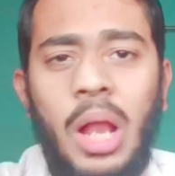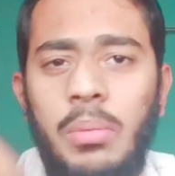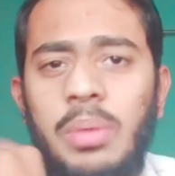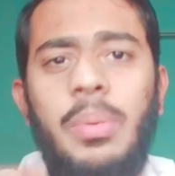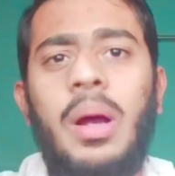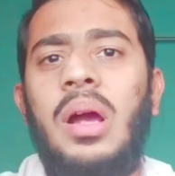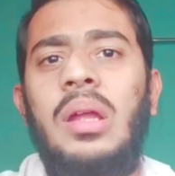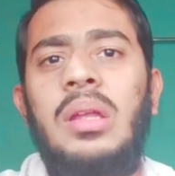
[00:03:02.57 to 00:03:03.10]
कोई
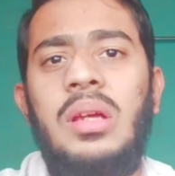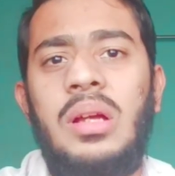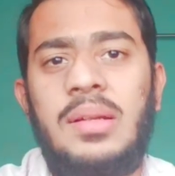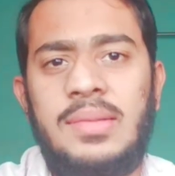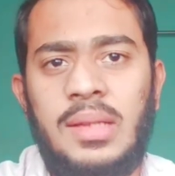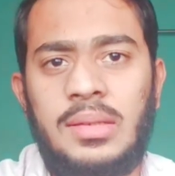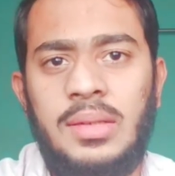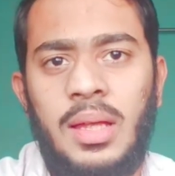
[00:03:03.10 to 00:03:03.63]
बाल भी बाका
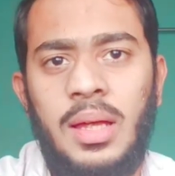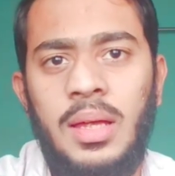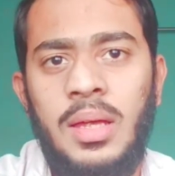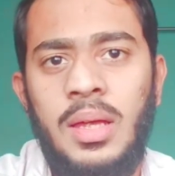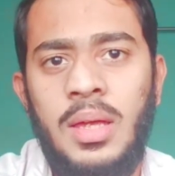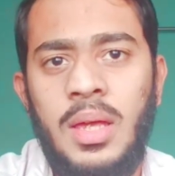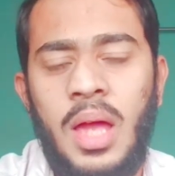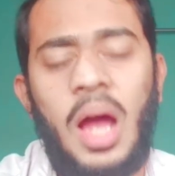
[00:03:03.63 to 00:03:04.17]
नहीं कर
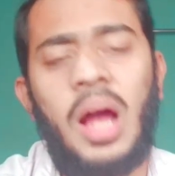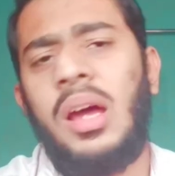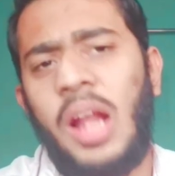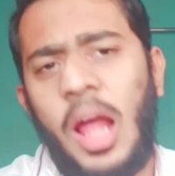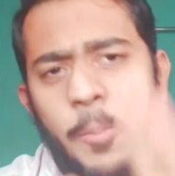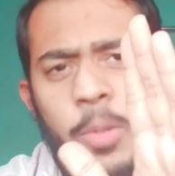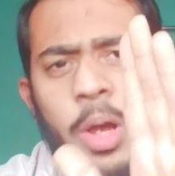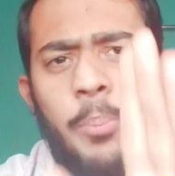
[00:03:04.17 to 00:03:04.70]
सकता
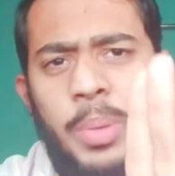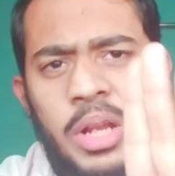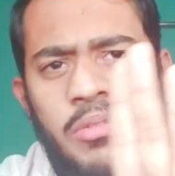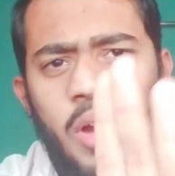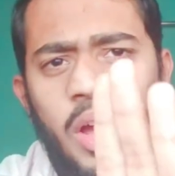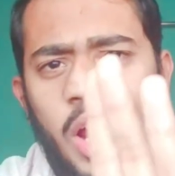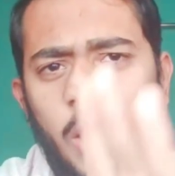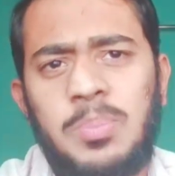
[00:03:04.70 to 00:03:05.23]
अगर आपका
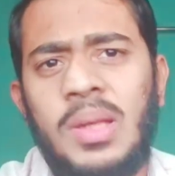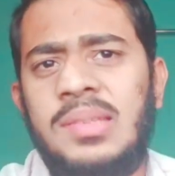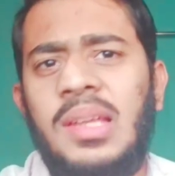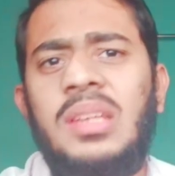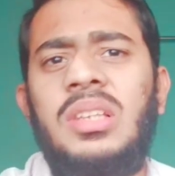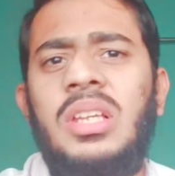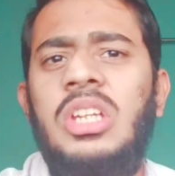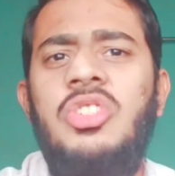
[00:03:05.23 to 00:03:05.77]
परिवार
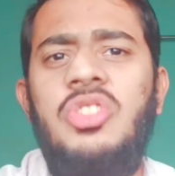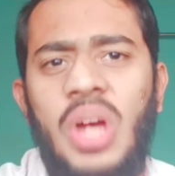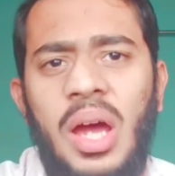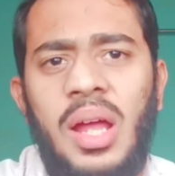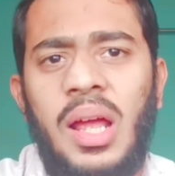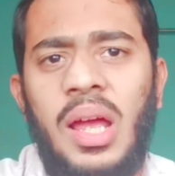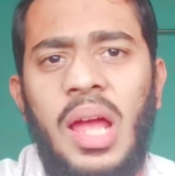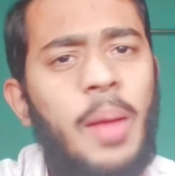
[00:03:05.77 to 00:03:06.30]
आपके साथ
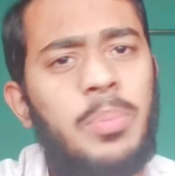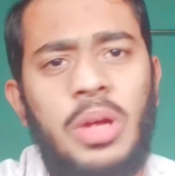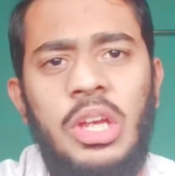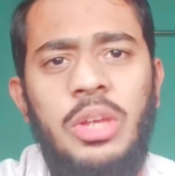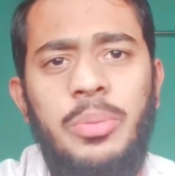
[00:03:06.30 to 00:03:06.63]
कहीं जा रहा है